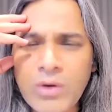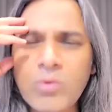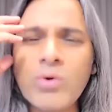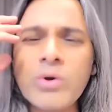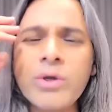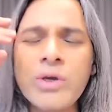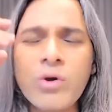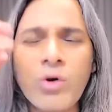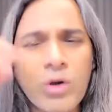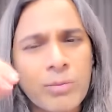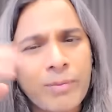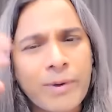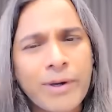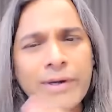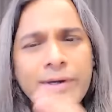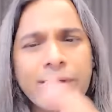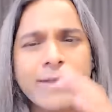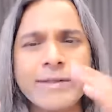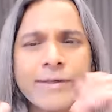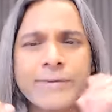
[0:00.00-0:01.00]
कोई और
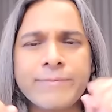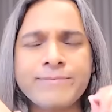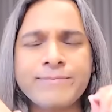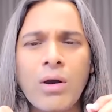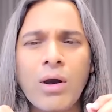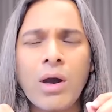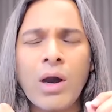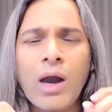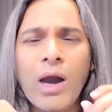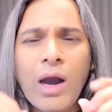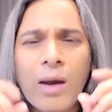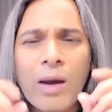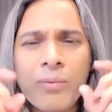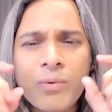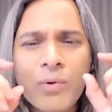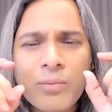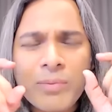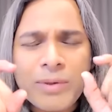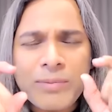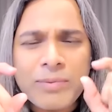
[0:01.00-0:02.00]
पार्टी थी
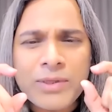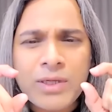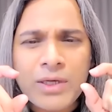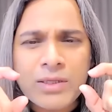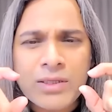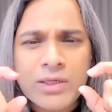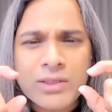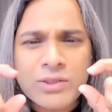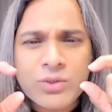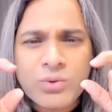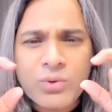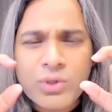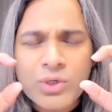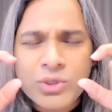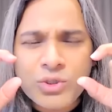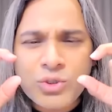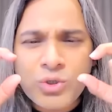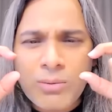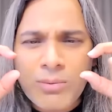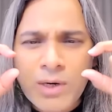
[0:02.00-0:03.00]
आपको मैं बताता चलूं कि
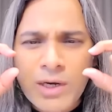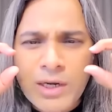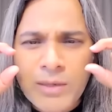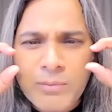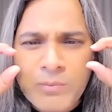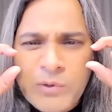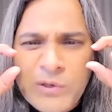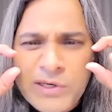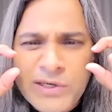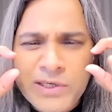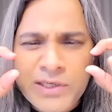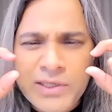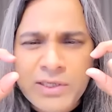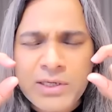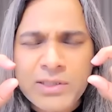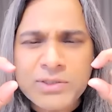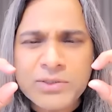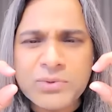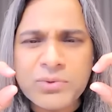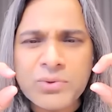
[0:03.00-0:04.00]
जो हमारे
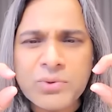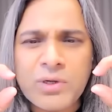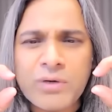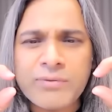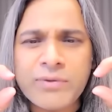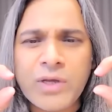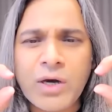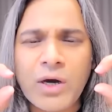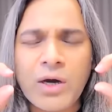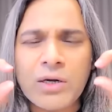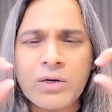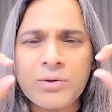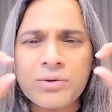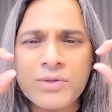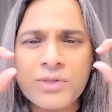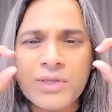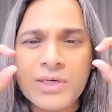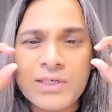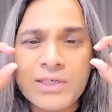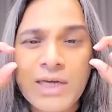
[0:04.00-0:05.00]
पॉलिटिकल स्कूल ऑफ थॉट
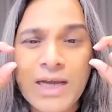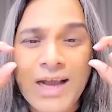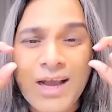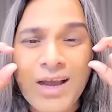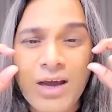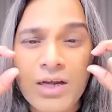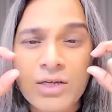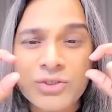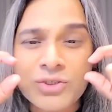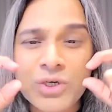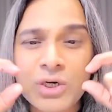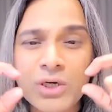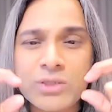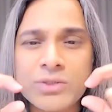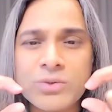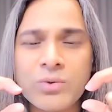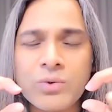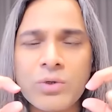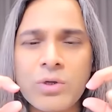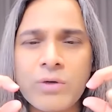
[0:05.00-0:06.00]
होते हैं या कल्चरल
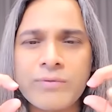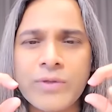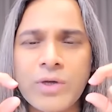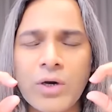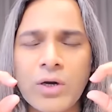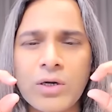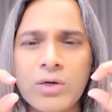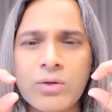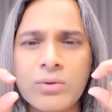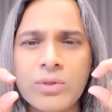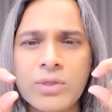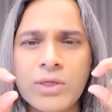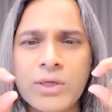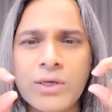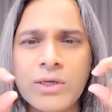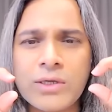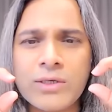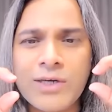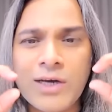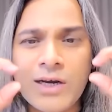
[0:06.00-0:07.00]
स्कूल ऑफ थॉट होते
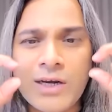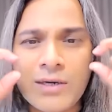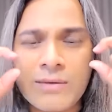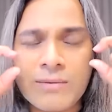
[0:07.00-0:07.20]
हैं या